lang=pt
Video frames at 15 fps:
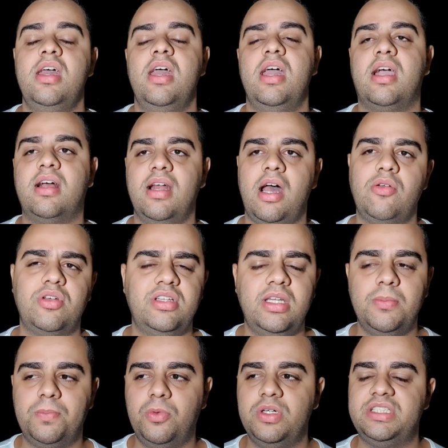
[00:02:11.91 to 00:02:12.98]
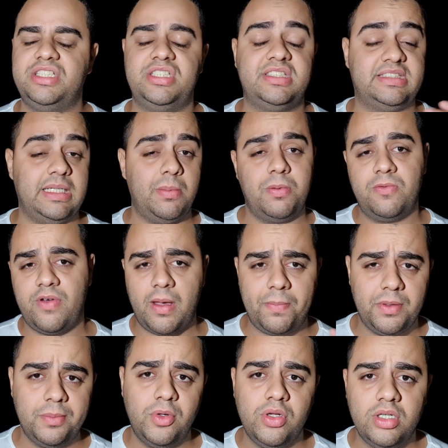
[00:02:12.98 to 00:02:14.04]
É claro que depois a gente sempre vai
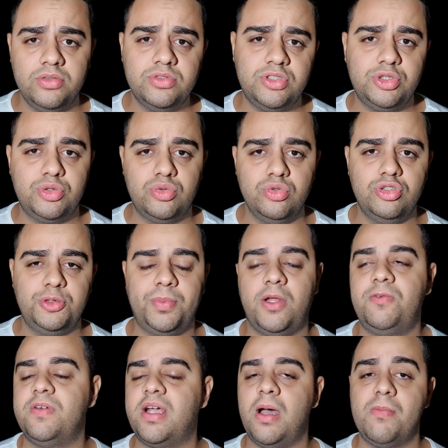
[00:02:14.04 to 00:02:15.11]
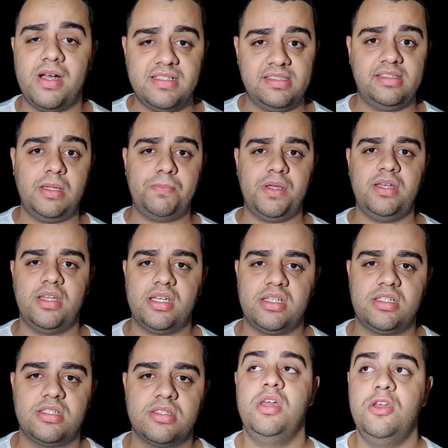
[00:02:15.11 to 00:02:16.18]
aprimorando os estudos para ficar mais
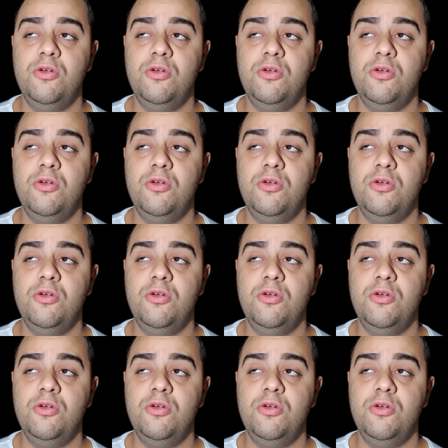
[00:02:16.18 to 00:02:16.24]
independente.